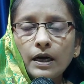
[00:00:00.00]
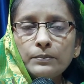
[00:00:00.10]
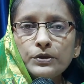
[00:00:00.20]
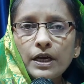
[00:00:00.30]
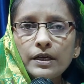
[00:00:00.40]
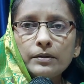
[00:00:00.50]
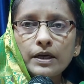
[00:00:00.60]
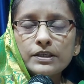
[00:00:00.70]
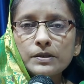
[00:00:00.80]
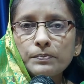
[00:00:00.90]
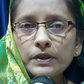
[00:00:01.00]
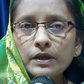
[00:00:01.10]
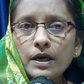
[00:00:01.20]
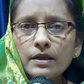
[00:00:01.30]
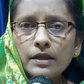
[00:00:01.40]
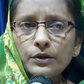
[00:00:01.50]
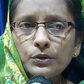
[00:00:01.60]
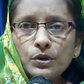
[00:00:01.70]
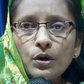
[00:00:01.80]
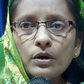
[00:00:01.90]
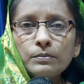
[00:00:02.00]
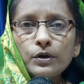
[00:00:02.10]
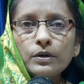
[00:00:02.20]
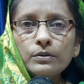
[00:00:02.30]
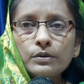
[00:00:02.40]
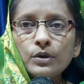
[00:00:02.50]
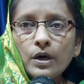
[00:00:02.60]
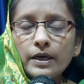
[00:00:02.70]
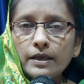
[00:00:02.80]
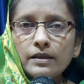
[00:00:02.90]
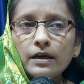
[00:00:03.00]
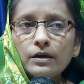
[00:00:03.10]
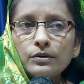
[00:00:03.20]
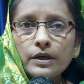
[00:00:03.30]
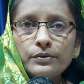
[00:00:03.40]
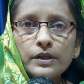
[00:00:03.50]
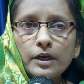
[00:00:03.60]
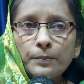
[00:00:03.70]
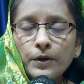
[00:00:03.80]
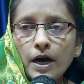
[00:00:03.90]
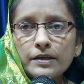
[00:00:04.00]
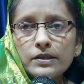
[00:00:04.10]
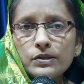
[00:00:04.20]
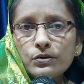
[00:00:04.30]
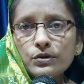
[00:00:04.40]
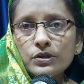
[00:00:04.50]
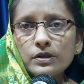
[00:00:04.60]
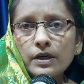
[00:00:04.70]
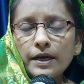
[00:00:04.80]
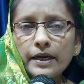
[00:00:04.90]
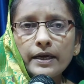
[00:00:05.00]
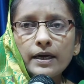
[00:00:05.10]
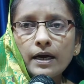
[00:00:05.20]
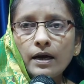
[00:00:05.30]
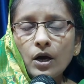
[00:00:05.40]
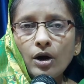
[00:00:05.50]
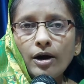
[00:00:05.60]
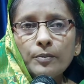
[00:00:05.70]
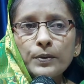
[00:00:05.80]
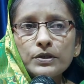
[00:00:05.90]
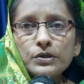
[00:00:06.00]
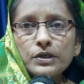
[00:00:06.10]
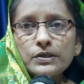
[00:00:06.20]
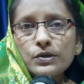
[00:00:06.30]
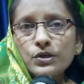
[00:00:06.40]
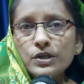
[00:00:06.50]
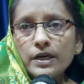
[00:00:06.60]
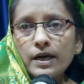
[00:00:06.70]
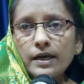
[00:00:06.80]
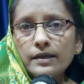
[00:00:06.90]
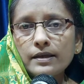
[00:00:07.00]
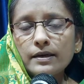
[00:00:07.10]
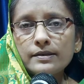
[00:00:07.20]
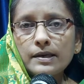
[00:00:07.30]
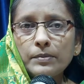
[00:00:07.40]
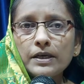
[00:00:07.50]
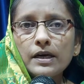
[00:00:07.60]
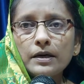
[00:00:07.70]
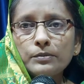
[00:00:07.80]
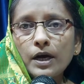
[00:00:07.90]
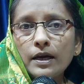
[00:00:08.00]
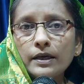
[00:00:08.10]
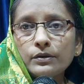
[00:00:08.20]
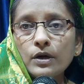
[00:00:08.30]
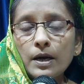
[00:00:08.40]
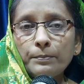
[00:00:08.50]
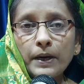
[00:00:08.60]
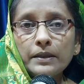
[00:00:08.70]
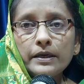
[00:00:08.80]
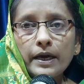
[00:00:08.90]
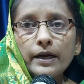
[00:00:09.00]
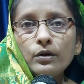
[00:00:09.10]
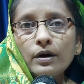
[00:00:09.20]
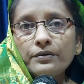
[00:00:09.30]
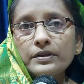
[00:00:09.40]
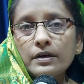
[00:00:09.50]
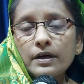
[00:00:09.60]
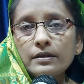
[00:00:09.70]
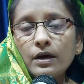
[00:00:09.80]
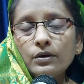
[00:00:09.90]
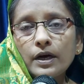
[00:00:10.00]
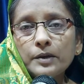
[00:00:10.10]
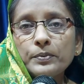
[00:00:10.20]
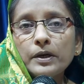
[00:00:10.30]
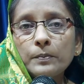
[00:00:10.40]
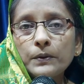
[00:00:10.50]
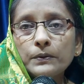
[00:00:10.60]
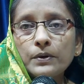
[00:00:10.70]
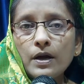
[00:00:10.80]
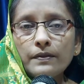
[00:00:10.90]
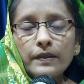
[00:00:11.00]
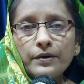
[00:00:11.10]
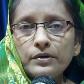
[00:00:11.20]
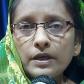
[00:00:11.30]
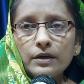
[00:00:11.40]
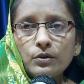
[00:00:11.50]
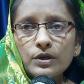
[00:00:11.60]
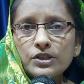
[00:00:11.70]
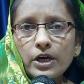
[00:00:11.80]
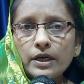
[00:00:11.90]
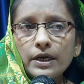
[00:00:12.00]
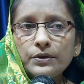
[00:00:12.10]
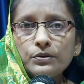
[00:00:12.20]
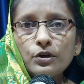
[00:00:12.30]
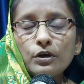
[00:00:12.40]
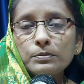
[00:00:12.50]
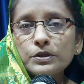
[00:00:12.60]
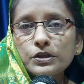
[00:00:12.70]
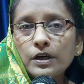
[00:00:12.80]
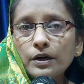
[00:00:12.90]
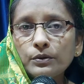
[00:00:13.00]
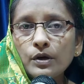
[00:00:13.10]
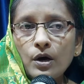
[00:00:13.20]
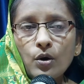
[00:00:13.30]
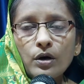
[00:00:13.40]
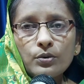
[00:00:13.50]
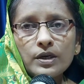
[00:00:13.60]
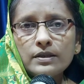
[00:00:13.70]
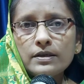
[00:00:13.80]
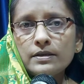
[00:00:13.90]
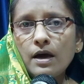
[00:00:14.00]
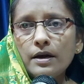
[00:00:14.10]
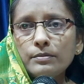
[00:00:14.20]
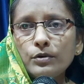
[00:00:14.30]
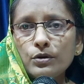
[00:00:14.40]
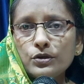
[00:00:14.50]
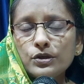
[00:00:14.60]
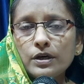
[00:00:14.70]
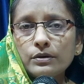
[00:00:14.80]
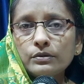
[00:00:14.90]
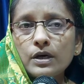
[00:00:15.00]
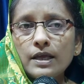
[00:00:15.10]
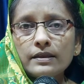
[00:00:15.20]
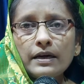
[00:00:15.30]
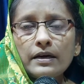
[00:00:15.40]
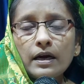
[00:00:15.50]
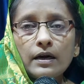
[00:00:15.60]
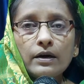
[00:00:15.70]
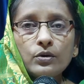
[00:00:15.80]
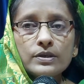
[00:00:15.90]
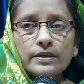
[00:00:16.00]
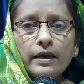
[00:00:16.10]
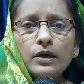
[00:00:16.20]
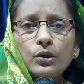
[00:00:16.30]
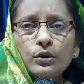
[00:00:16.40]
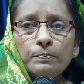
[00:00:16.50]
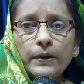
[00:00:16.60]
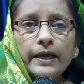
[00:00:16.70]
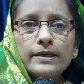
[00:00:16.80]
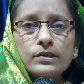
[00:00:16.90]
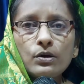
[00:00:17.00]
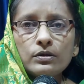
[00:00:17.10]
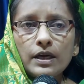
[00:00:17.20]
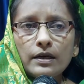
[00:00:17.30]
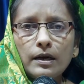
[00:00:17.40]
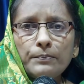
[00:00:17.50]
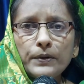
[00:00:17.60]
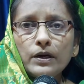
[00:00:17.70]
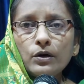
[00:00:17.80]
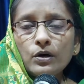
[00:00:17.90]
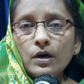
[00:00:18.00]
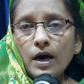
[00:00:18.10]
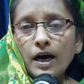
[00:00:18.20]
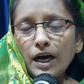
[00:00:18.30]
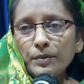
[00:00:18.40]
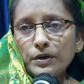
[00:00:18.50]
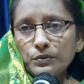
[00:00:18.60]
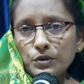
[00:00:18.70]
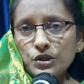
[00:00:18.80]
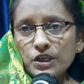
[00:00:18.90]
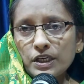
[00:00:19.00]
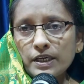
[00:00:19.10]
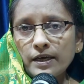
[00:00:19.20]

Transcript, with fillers: అంశాన్ని నాకు చెప్పింది తను ఉద్యోగం కొరకు ఎంతగానో దేవుని దగ్గర ప్రార్థిస్తూ వచ్చింది అనేక ఆపర్చునిటీస్ వచ్చినాయి కానీ తనకు సమాధానం రాలేదు పది ఏండ్లు ఆ విధంగా తాను గడిపినప్పుడు దేవుడు తనకు ఒక చక్కని ఉద్యోగం ఇచ్చినాడు ఒక ఉన్నత స్థానంలో వచ్చినాడు తనను అక్కడ ఒక సెక్యూర్డ్ ప్లేస్లో తన కంపెనీలో ఆమెని ఉంచి